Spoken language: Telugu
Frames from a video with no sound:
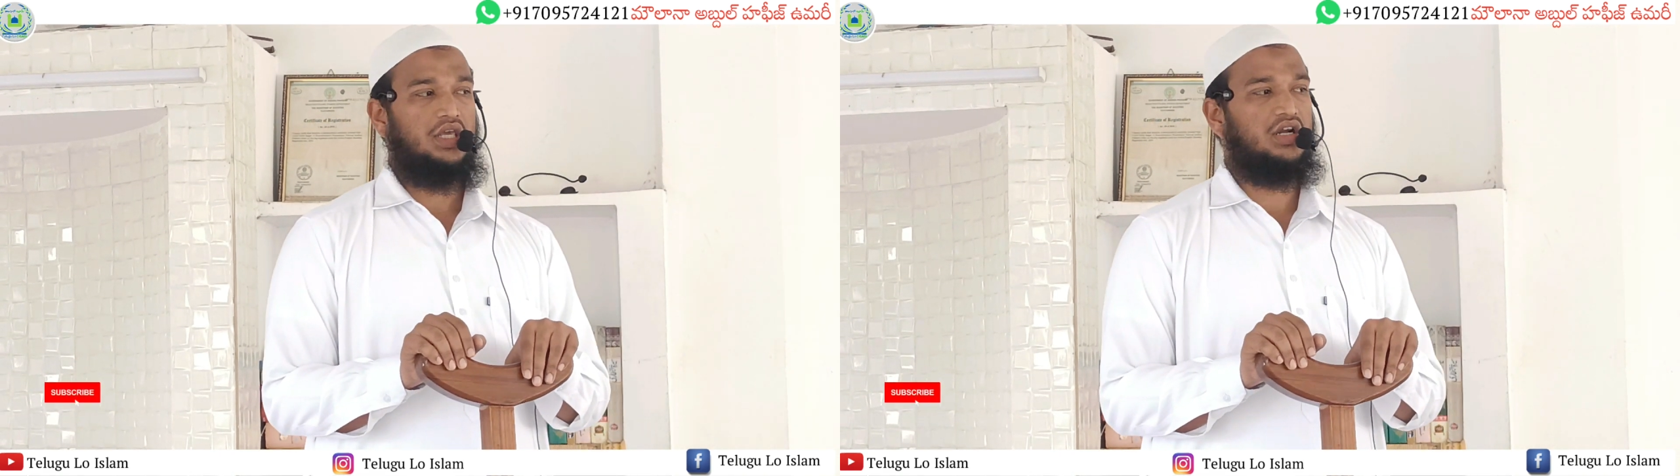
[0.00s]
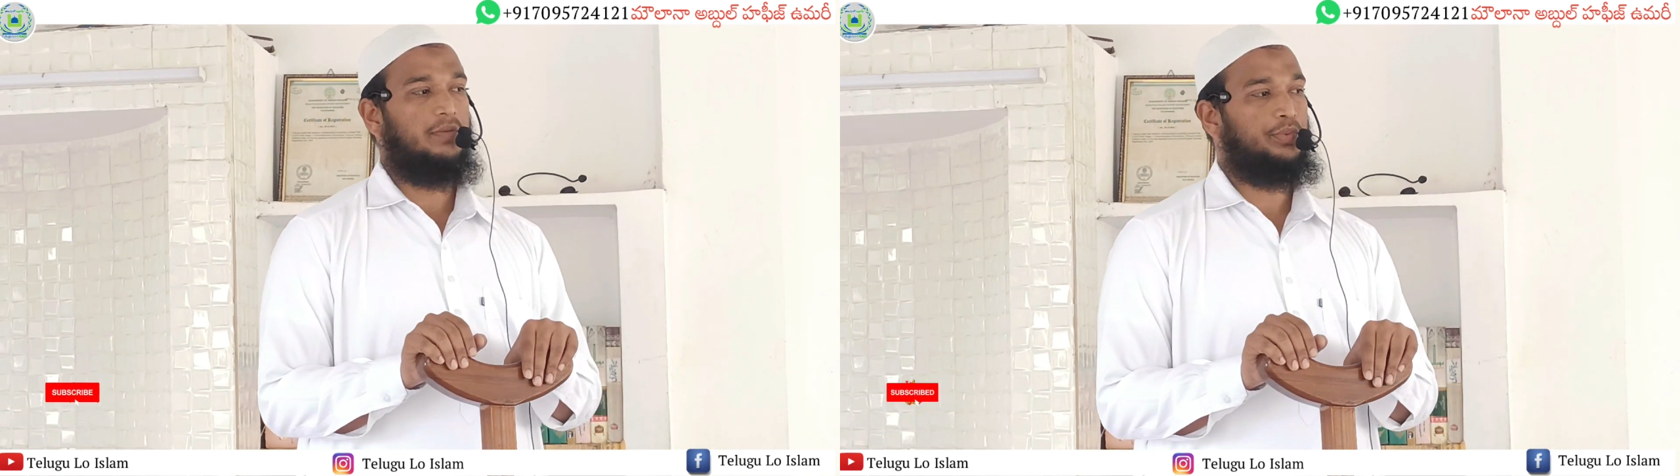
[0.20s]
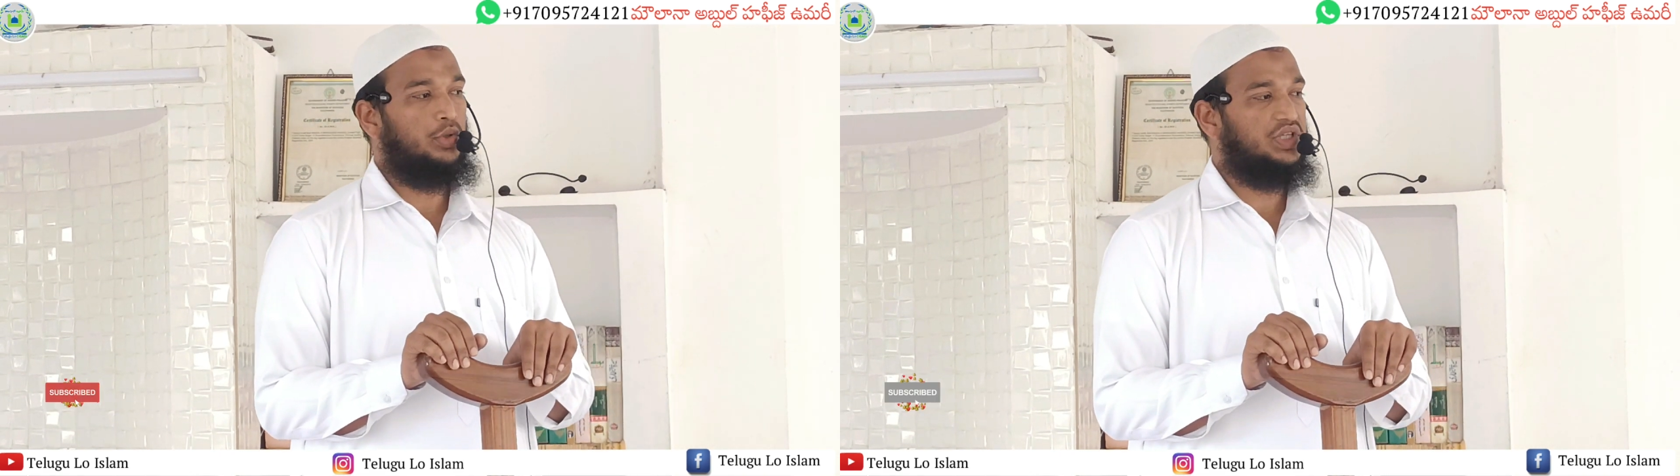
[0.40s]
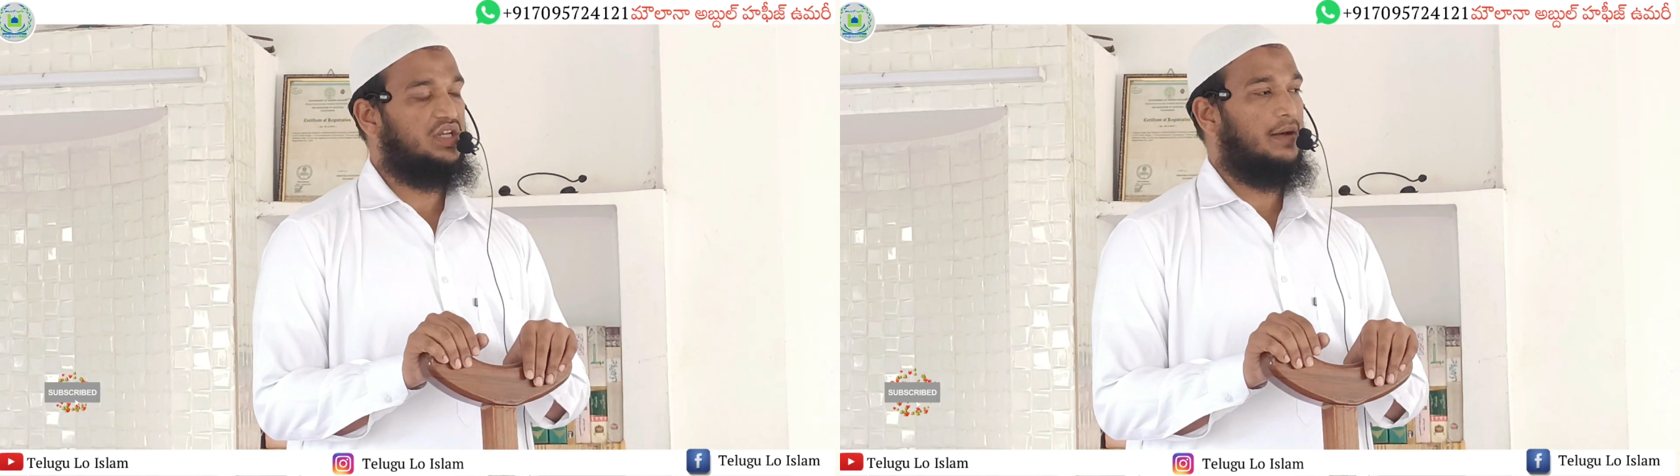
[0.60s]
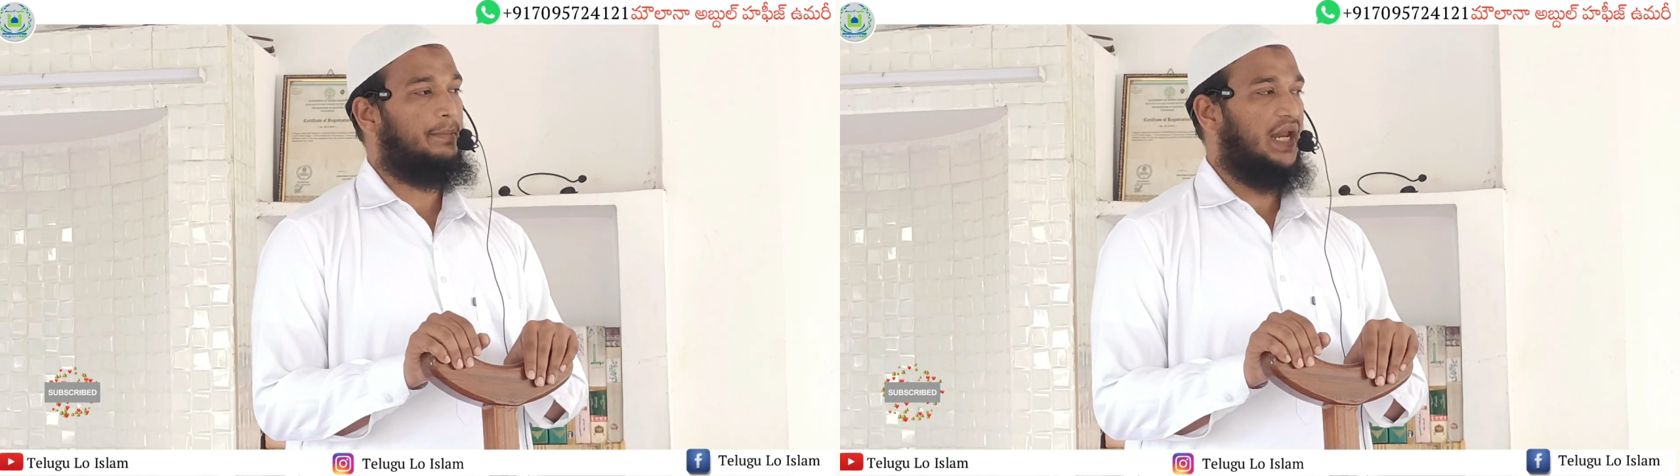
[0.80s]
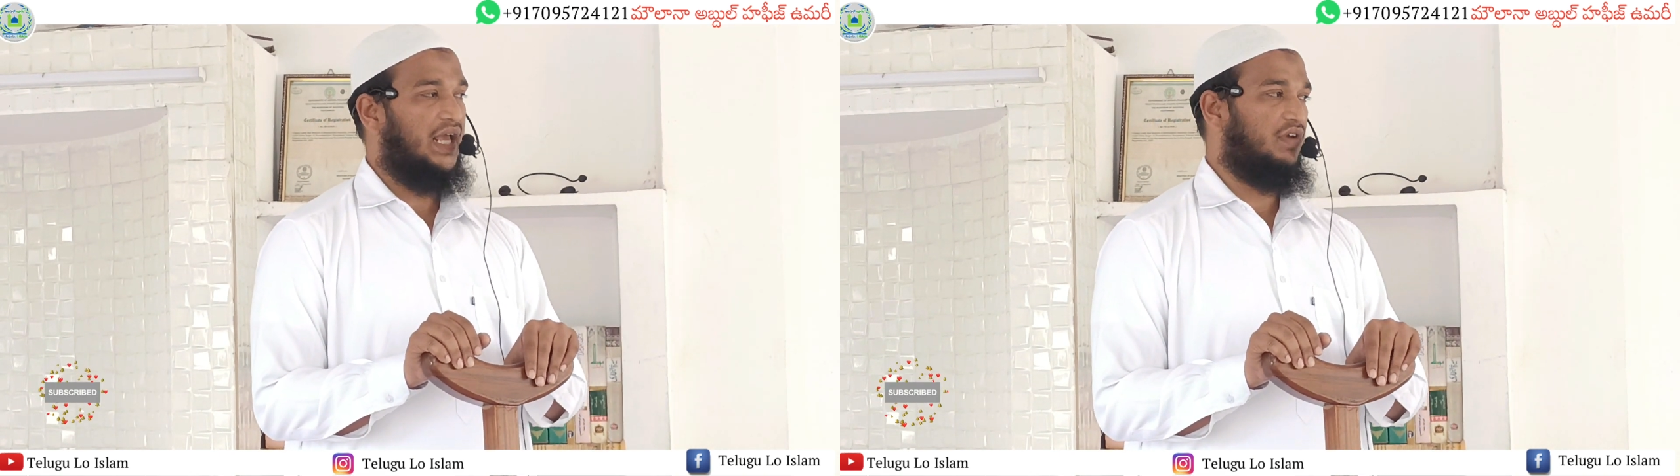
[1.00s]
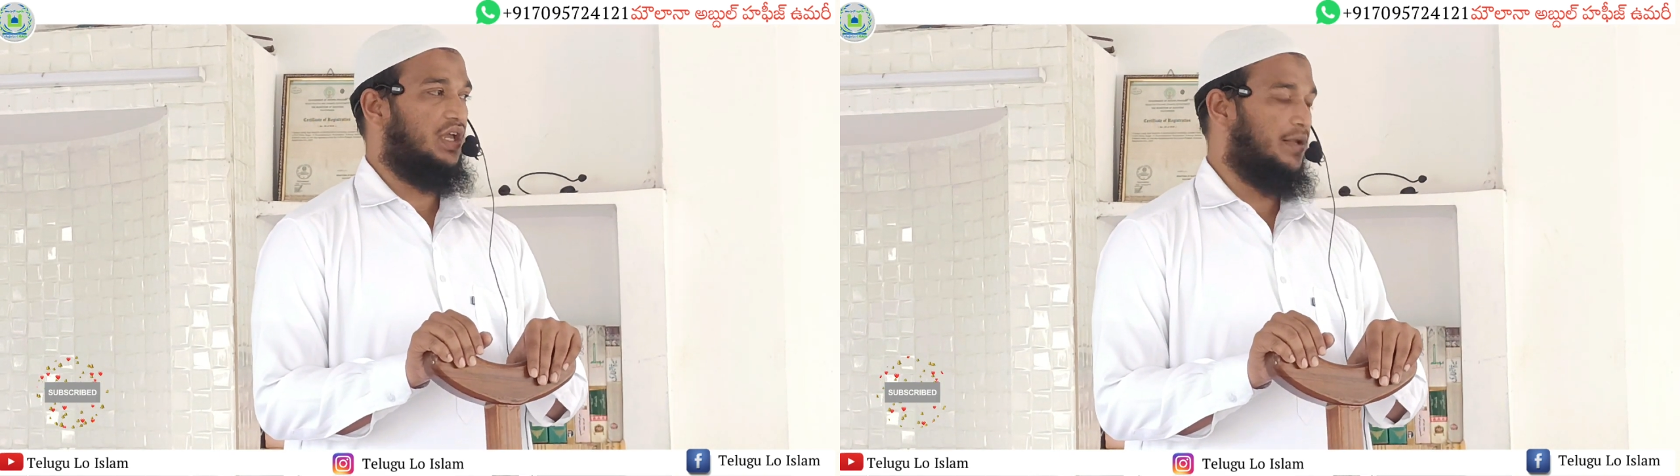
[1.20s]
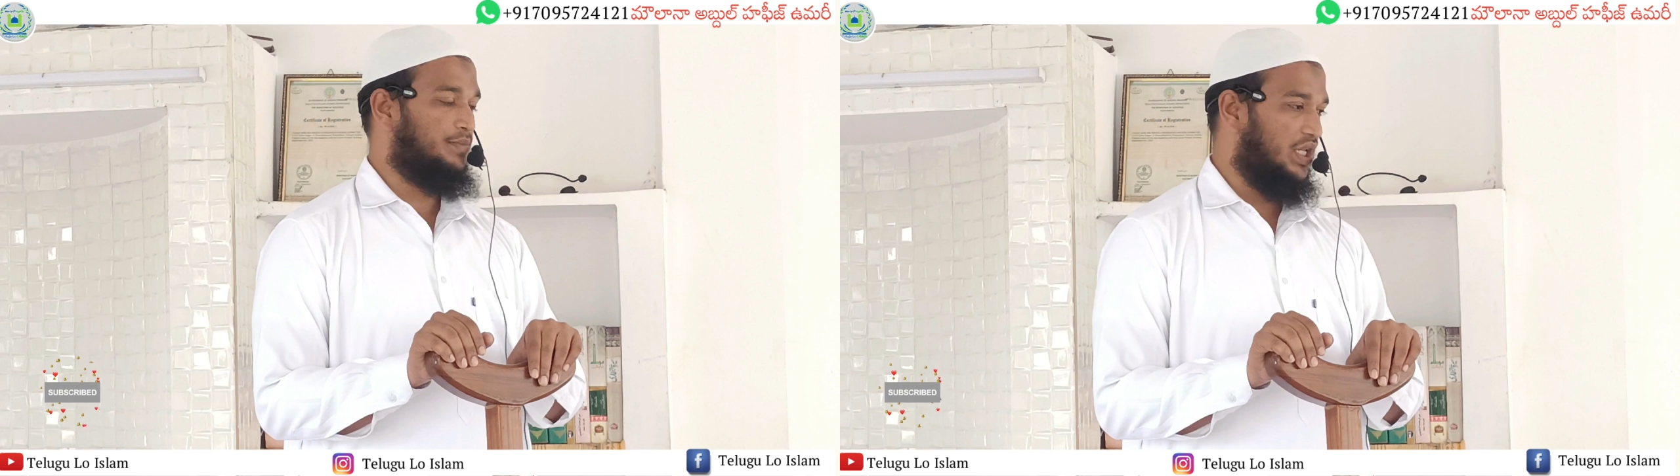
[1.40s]
ఇక్కడ పూర్తిగా బ్రేక్
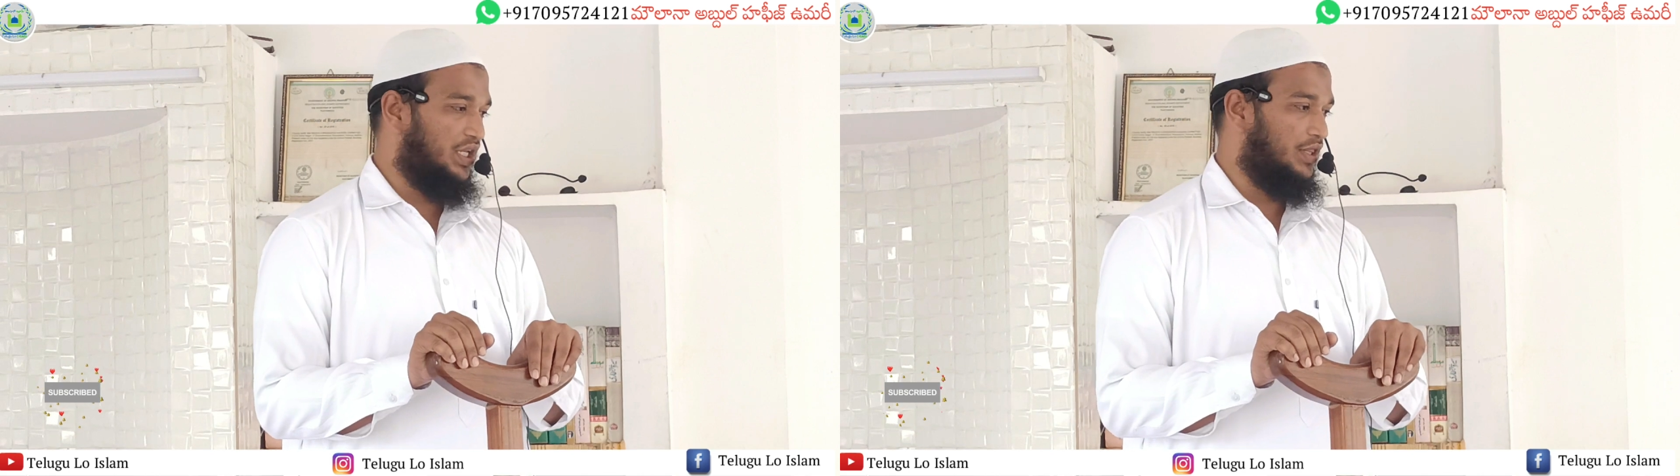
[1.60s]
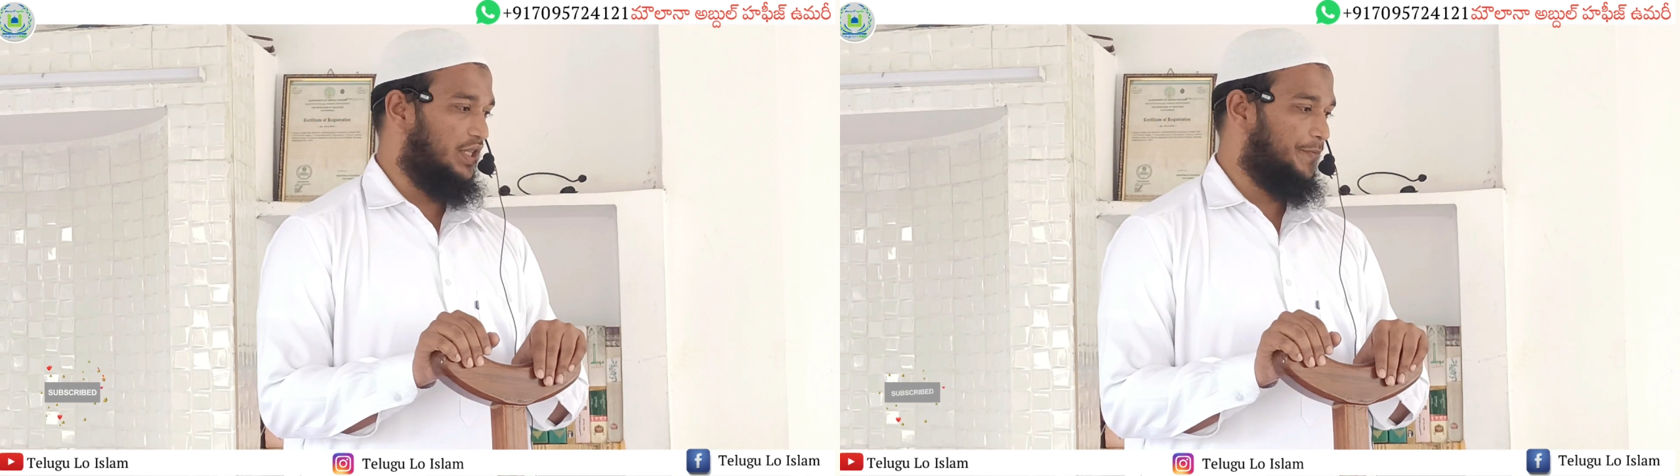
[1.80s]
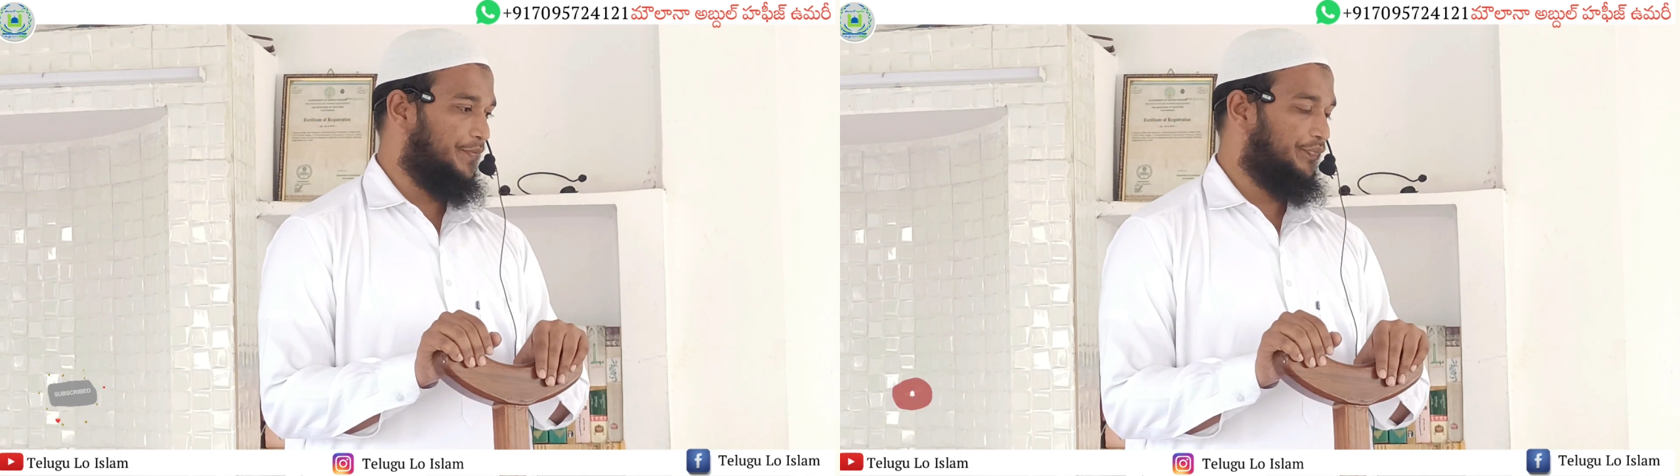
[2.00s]
వేయడం జరిగింది